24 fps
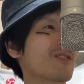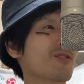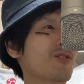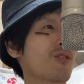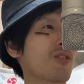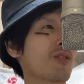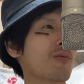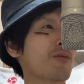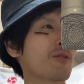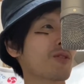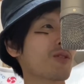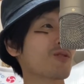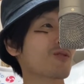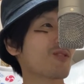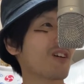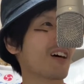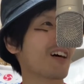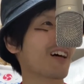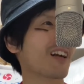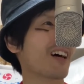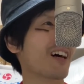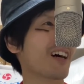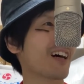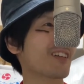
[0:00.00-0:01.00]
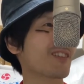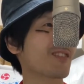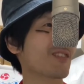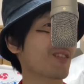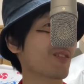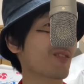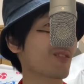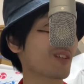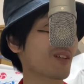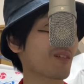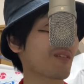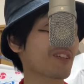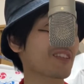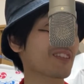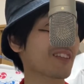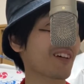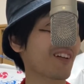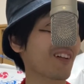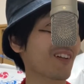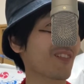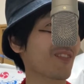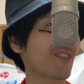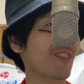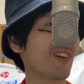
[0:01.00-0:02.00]
これもよくわからん回答でございますけ
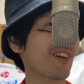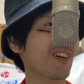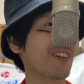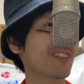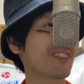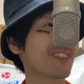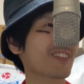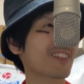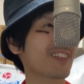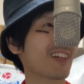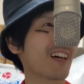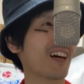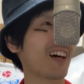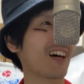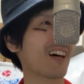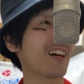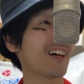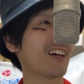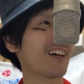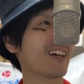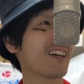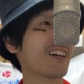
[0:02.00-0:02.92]
れども。さあ。